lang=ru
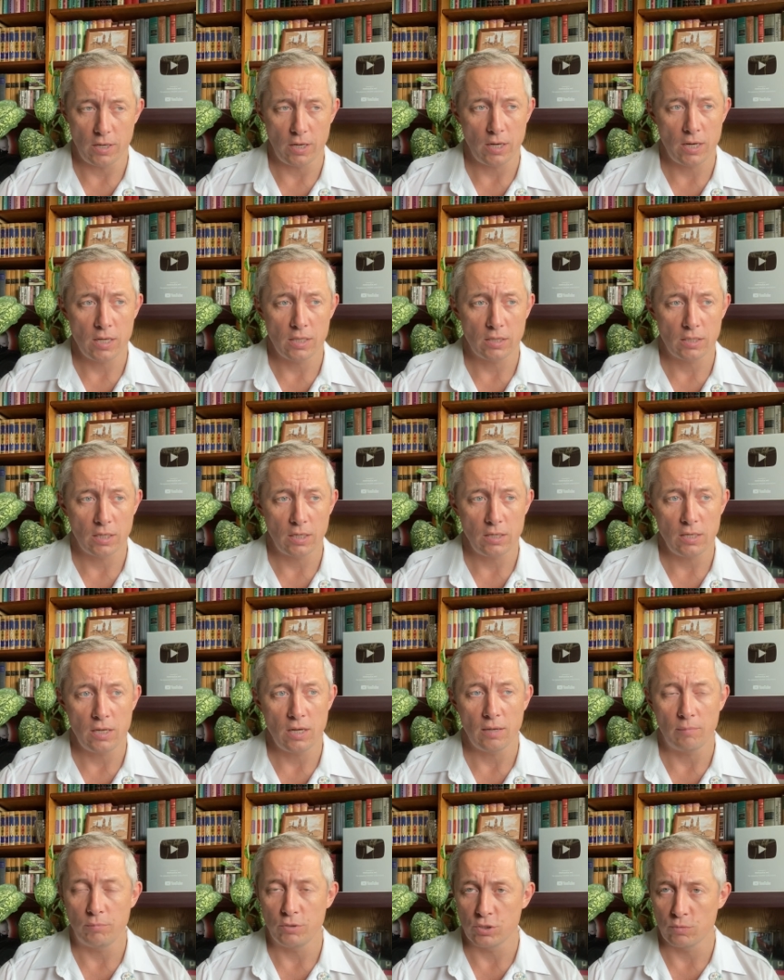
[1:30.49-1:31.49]
Это и
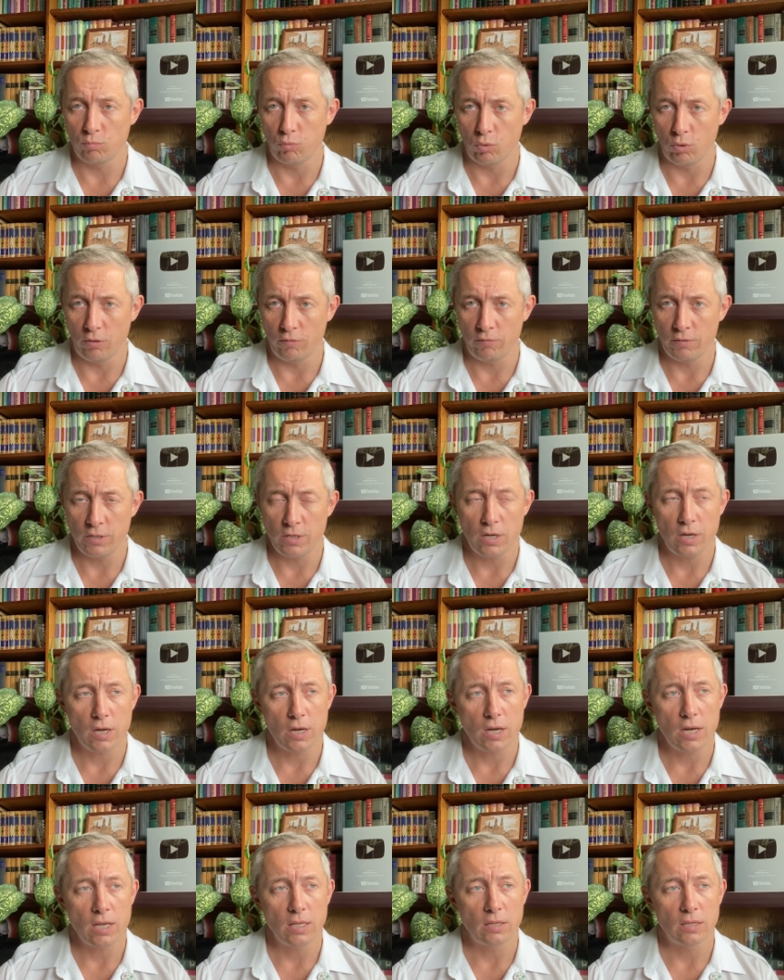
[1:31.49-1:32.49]
обезболивание,
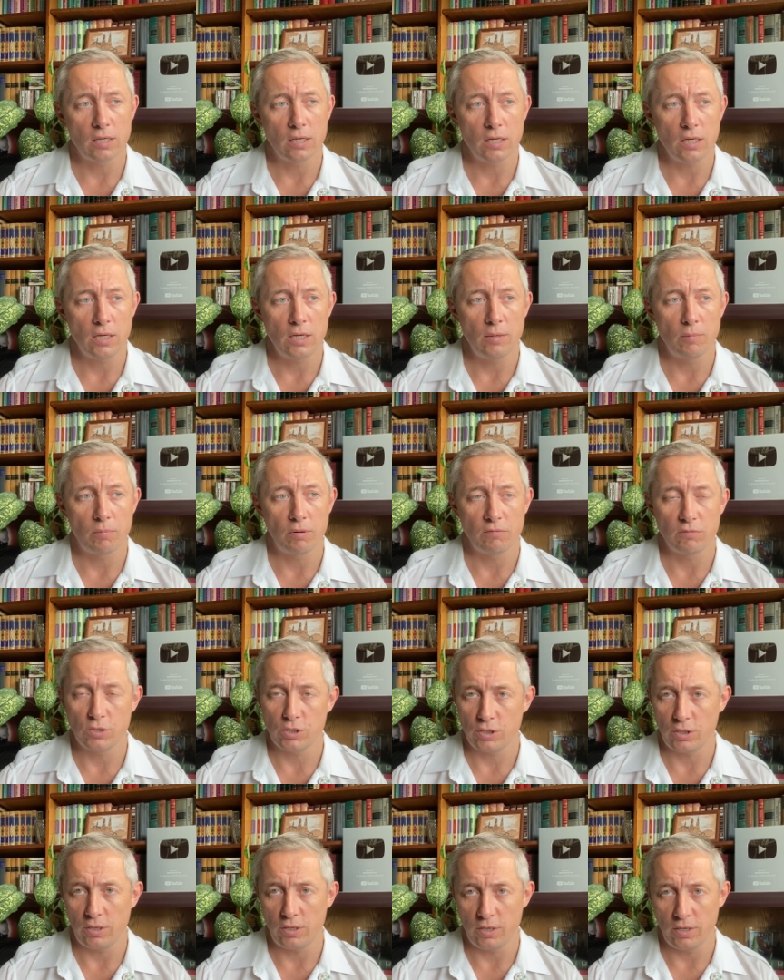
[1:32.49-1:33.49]
это и
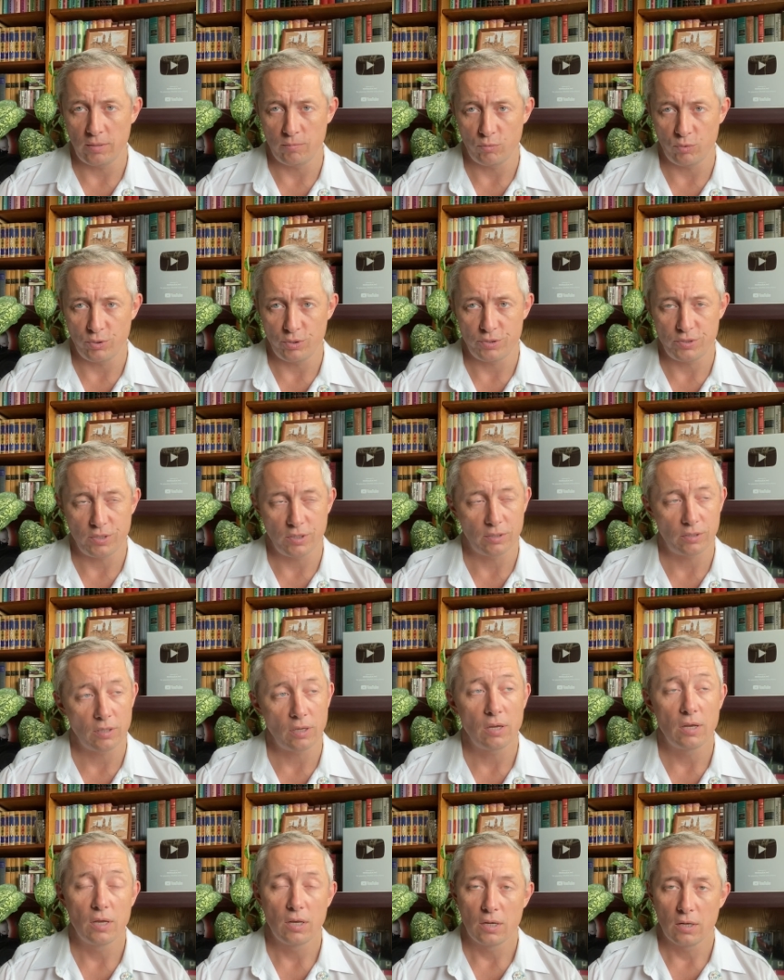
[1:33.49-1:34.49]
повышение
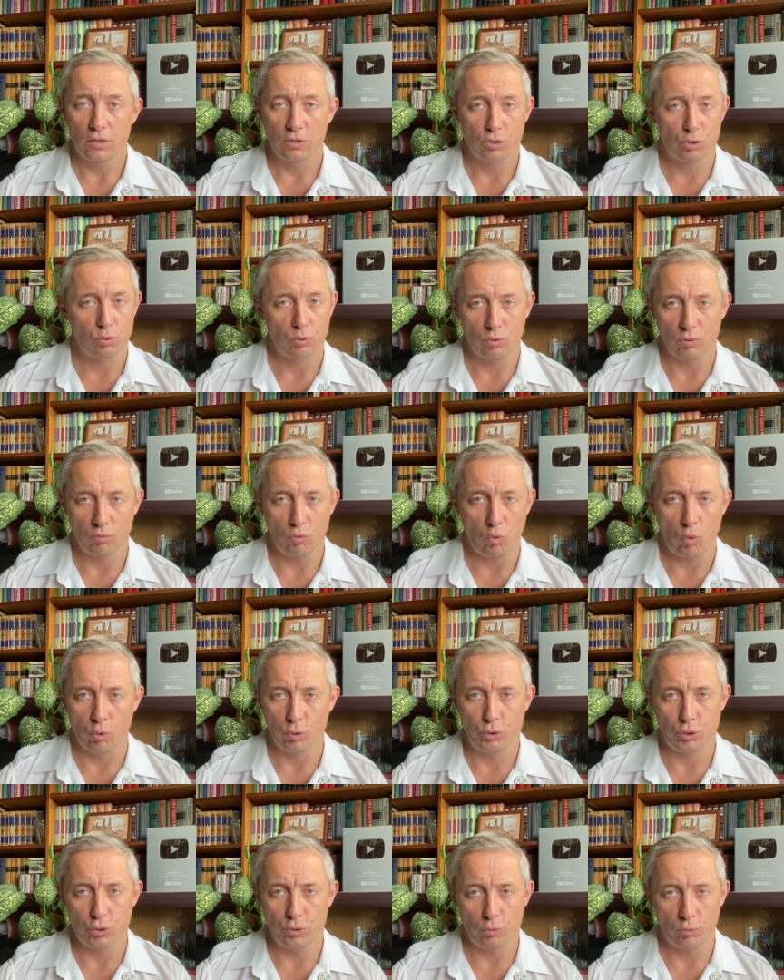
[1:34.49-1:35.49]
иммунитета, что
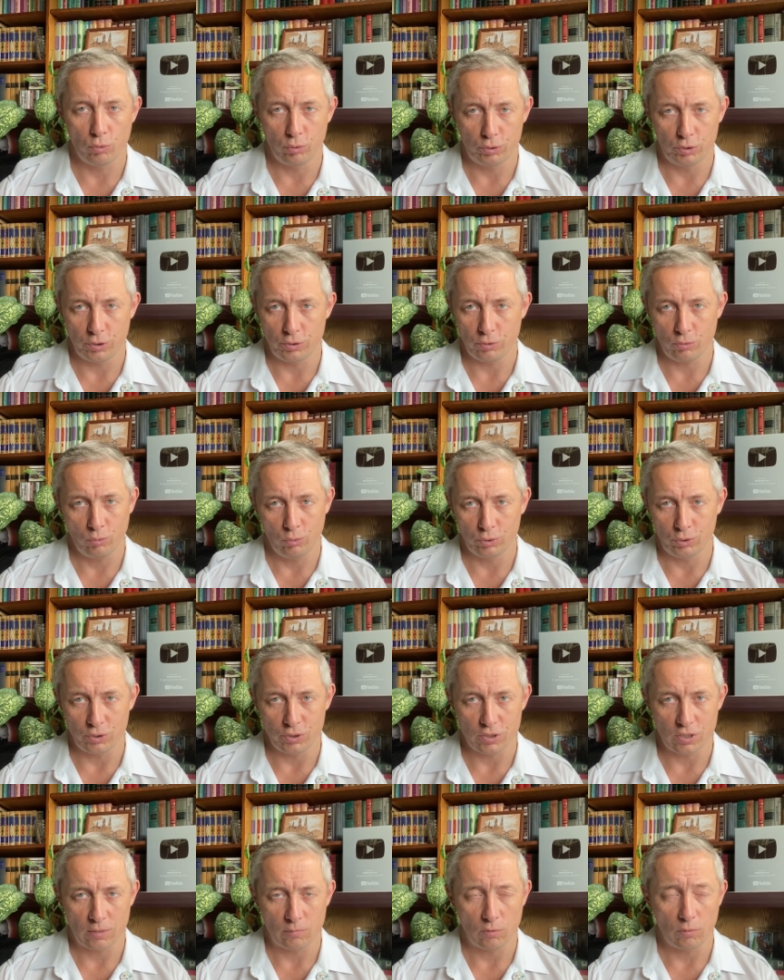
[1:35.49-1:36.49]
очень-очень-очень
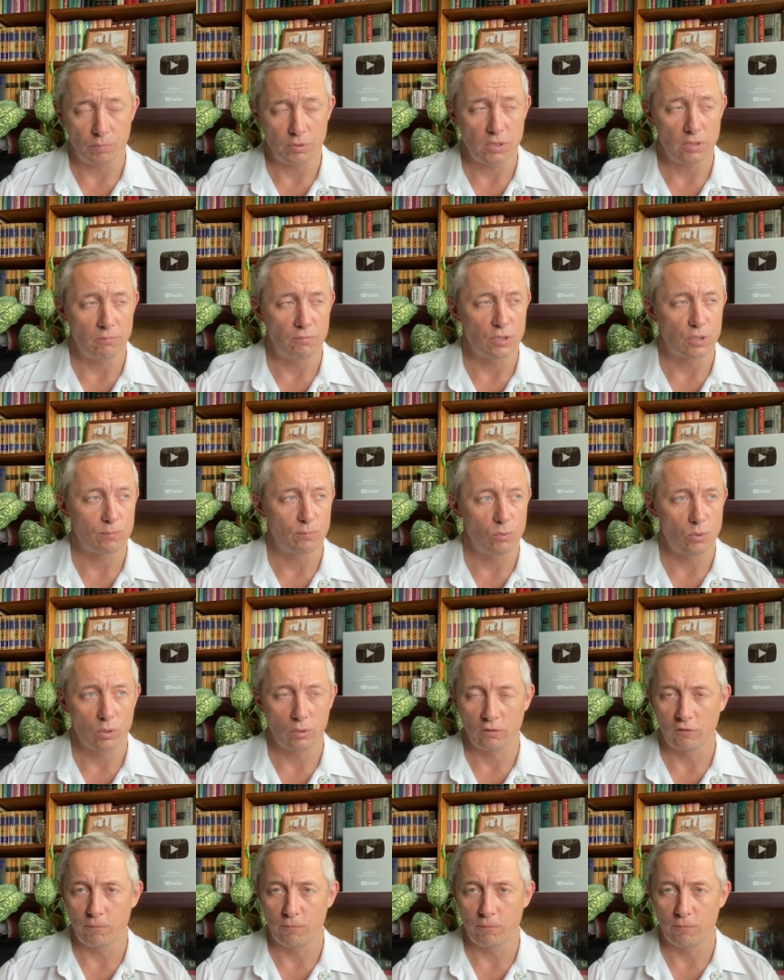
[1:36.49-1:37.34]
само по себе спорно.